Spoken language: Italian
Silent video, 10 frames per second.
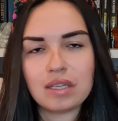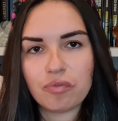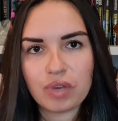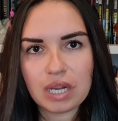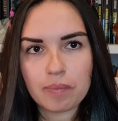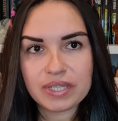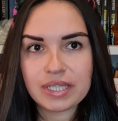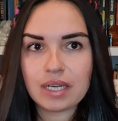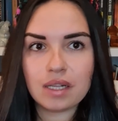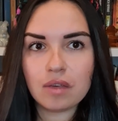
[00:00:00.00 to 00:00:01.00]
di film e
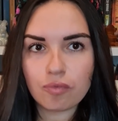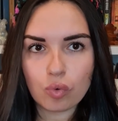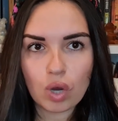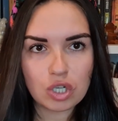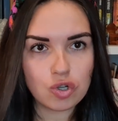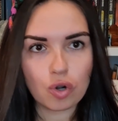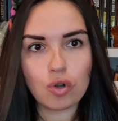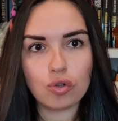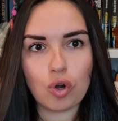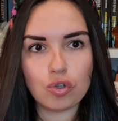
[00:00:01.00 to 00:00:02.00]
serie tv al
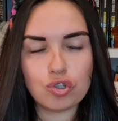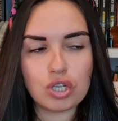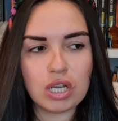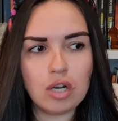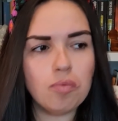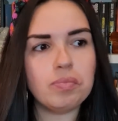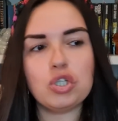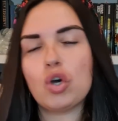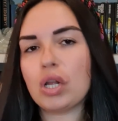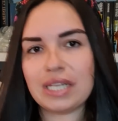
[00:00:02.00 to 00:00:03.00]
giorno d'oggi non
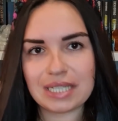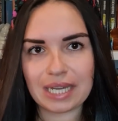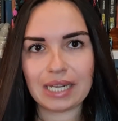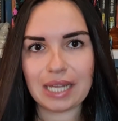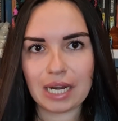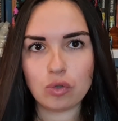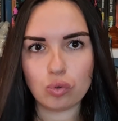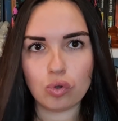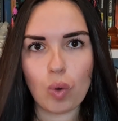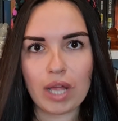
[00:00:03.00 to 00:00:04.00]
bisogna scartare
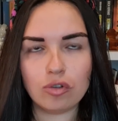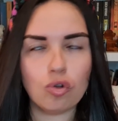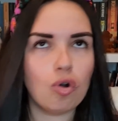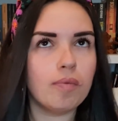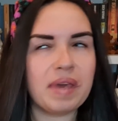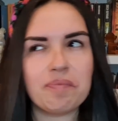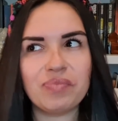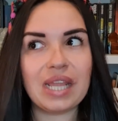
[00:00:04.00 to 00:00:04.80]
tutto quanto come